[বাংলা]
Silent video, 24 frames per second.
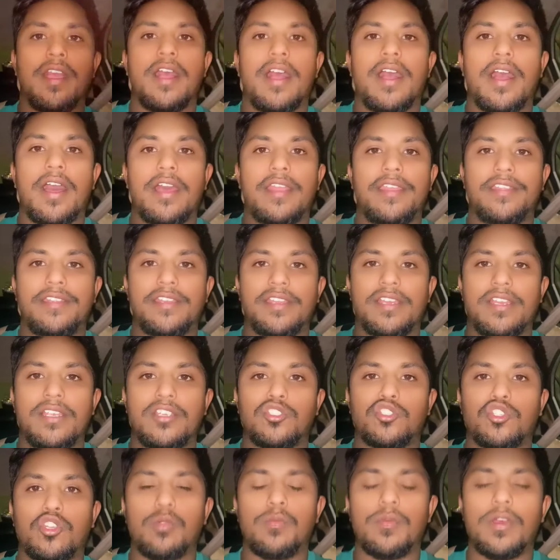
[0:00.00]
আর এটা
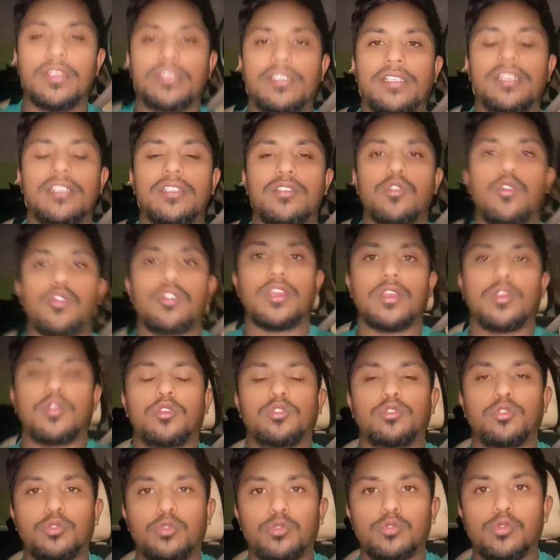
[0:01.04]
সমাধান করা
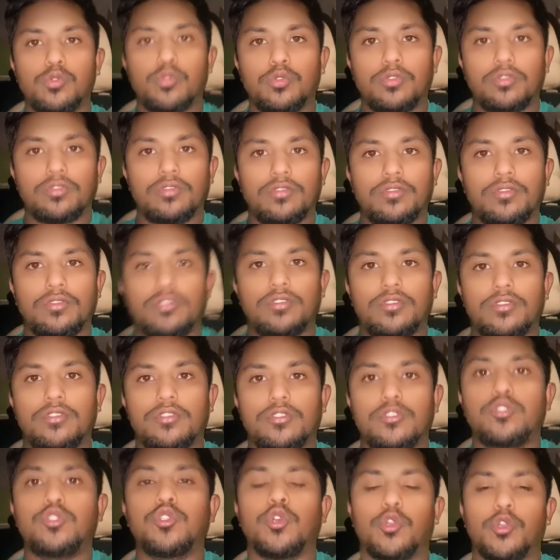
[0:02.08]
কতটুকু
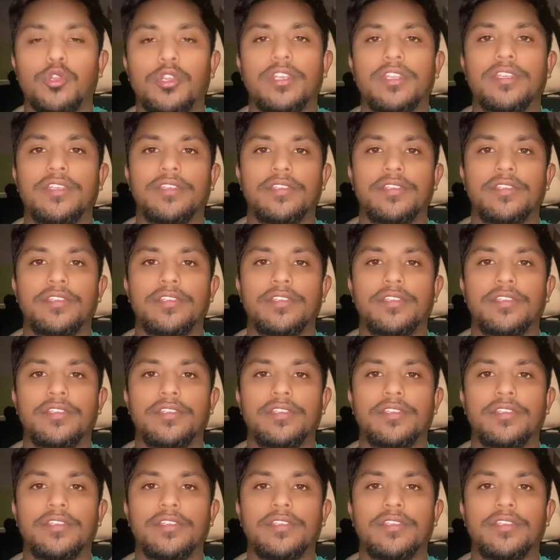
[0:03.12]
জরুরি